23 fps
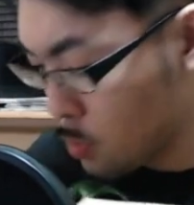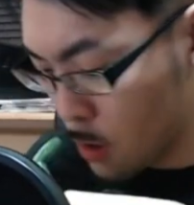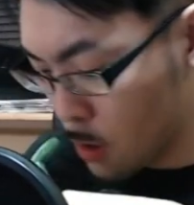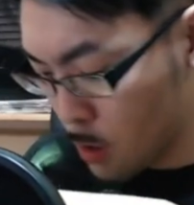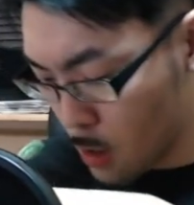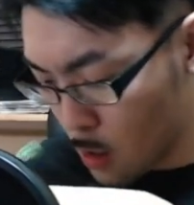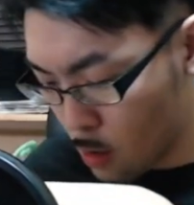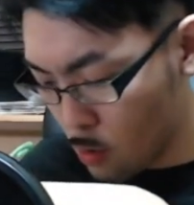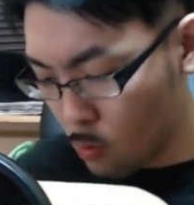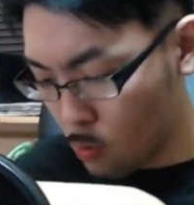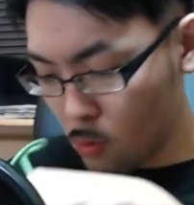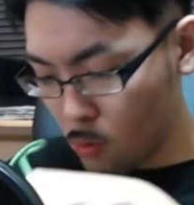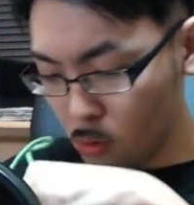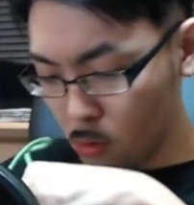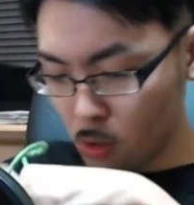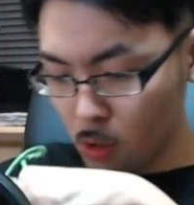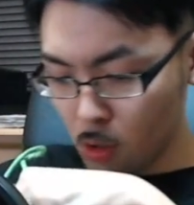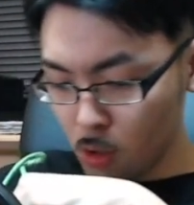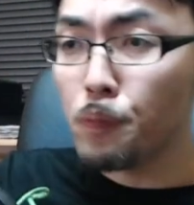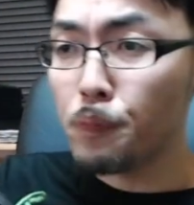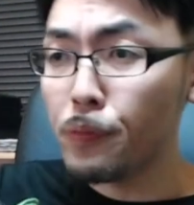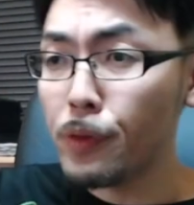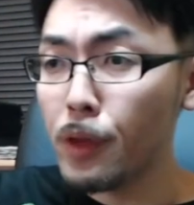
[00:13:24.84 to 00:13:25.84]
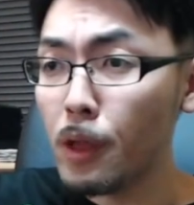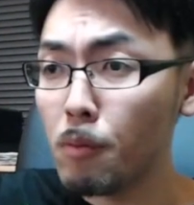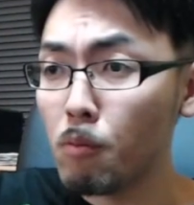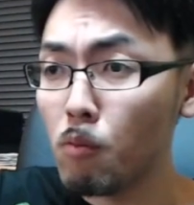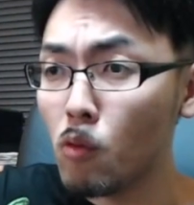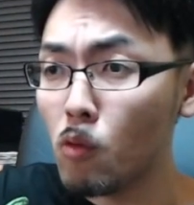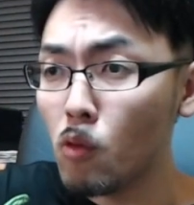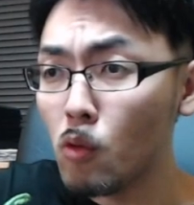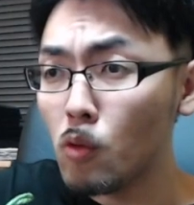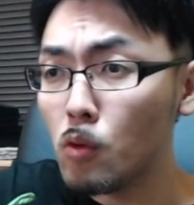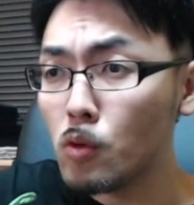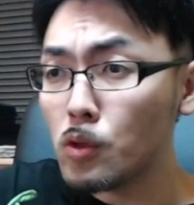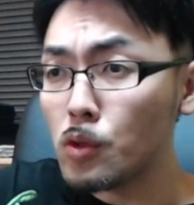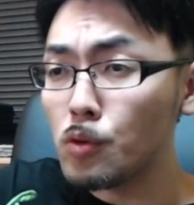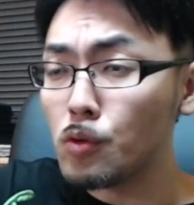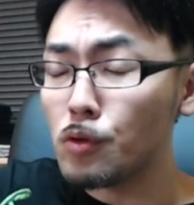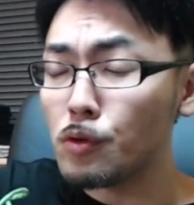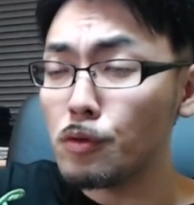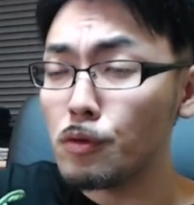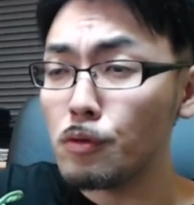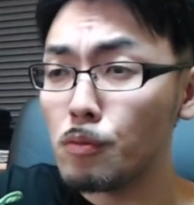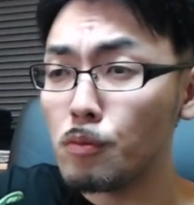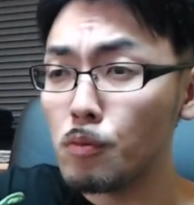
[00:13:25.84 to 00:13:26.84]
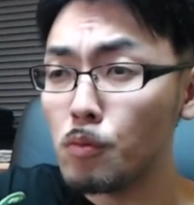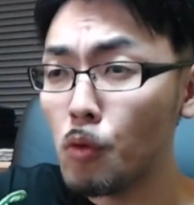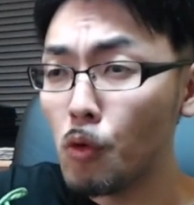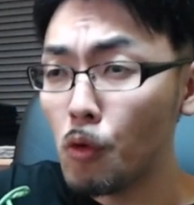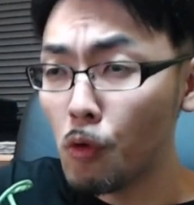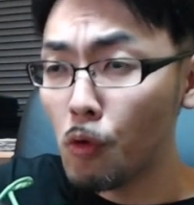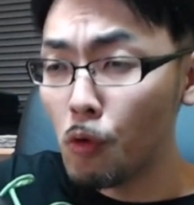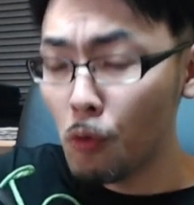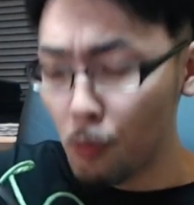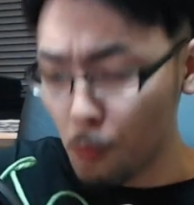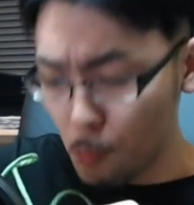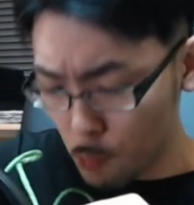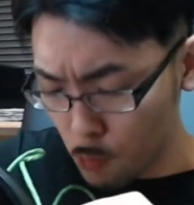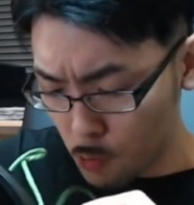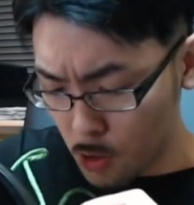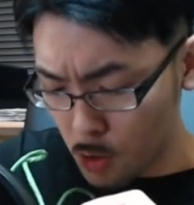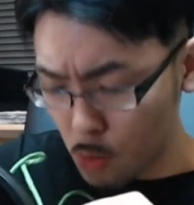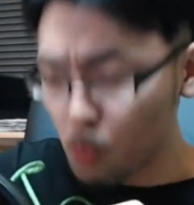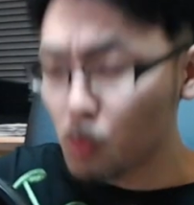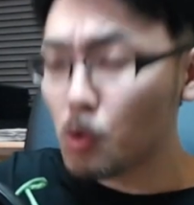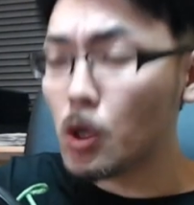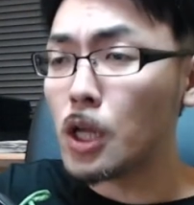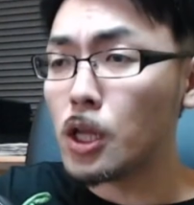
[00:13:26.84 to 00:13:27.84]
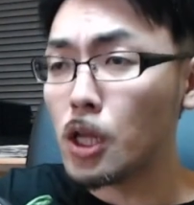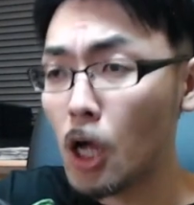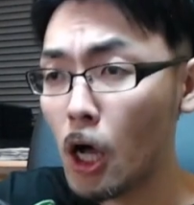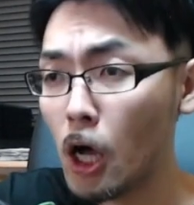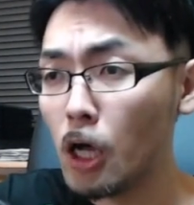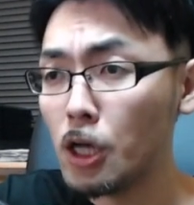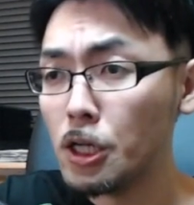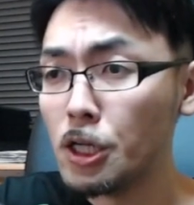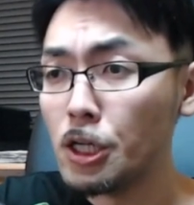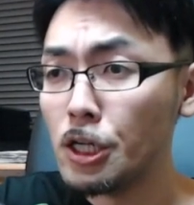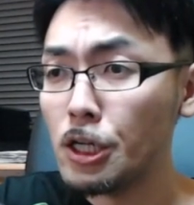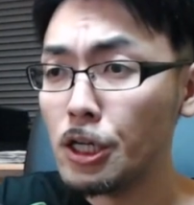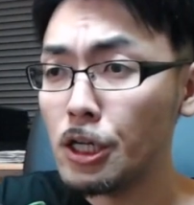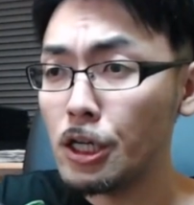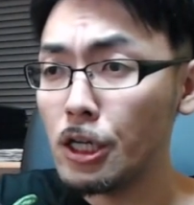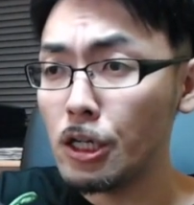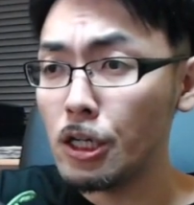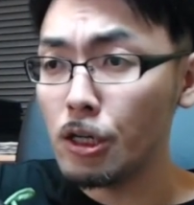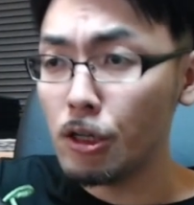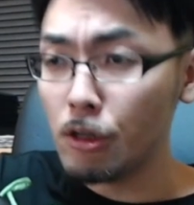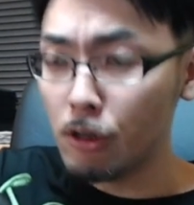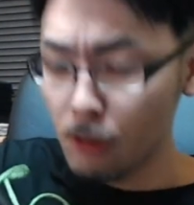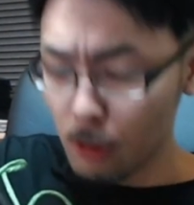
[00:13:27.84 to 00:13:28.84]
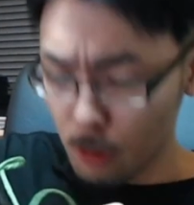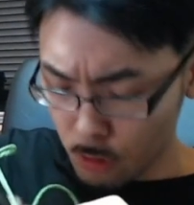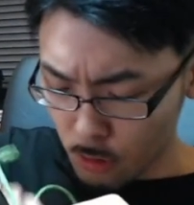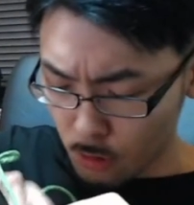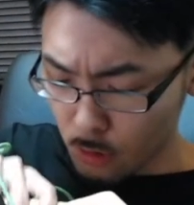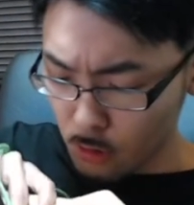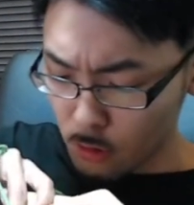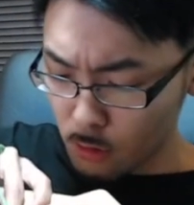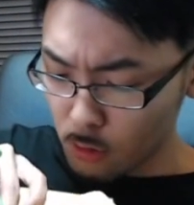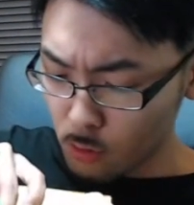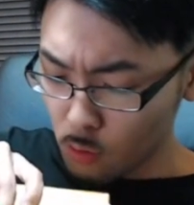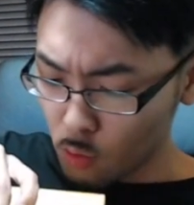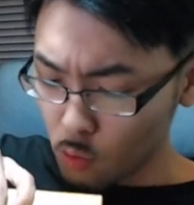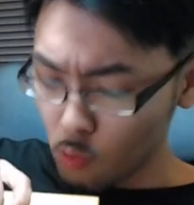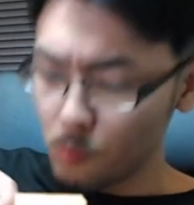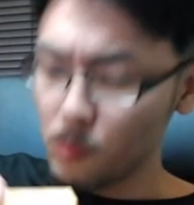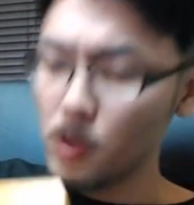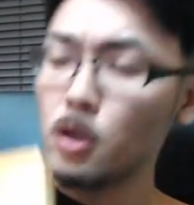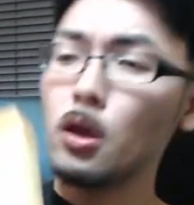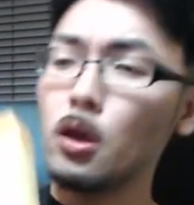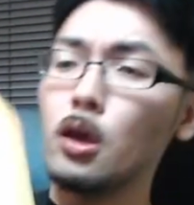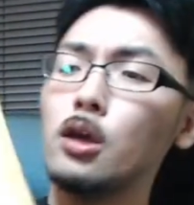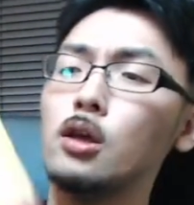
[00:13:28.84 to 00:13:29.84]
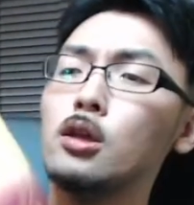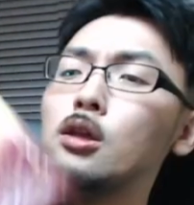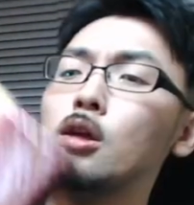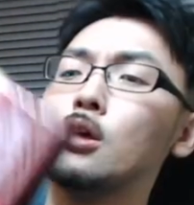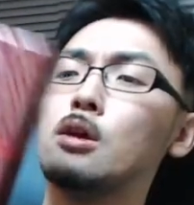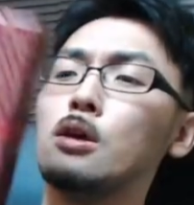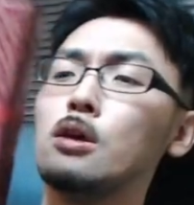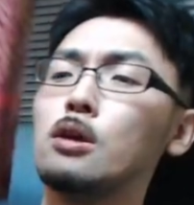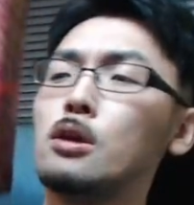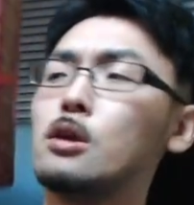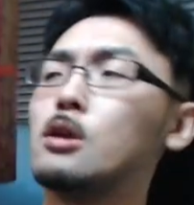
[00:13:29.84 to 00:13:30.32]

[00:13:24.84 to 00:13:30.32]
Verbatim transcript: うでしたけど。で、もう一、もう一方、えー、リスナーさんお土産いただい